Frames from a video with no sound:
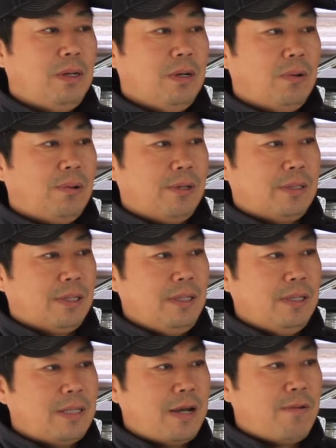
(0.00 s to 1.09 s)
我曾
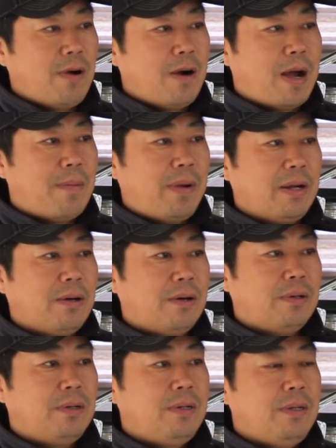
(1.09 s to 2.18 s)
经在沃尔玛门
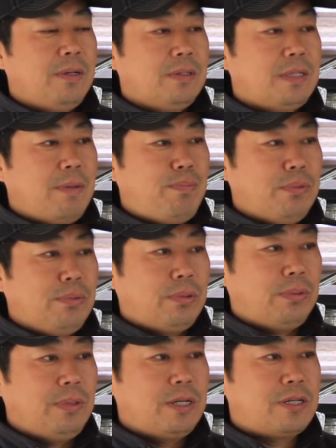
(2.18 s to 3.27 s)
口，在不
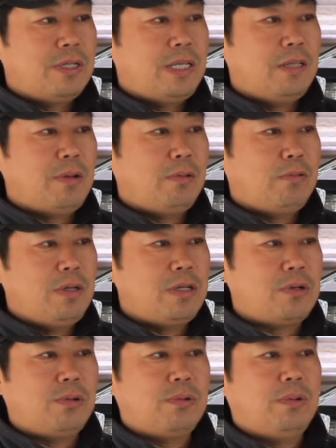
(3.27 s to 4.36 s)
同的时间段蹲
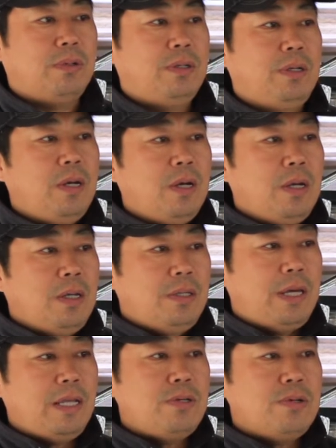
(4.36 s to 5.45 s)
守过，
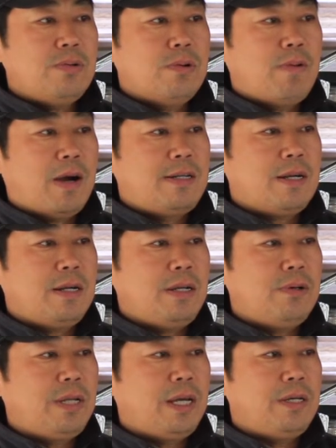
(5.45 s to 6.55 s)
研究过晚上
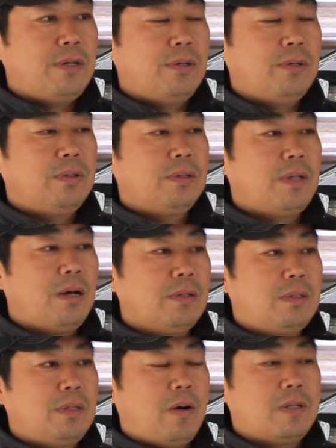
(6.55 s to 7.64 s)
六点以后到
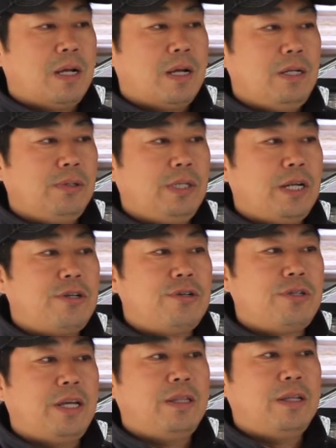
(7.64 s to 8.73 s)
早上六点
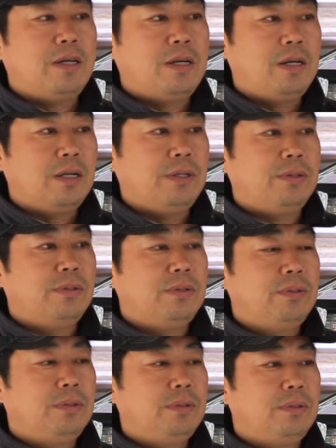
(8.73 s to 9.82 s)
之前的客流。
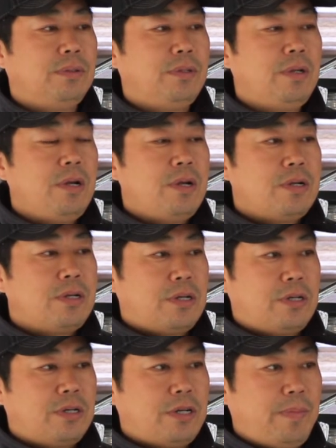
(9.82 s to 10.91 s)

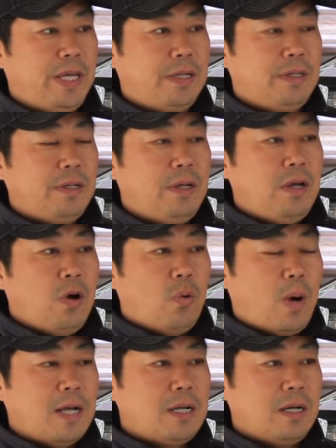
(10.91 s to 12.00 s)
事实证明，
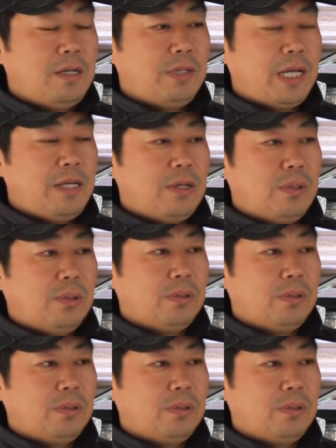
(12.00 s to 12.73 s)
晚上六点以后。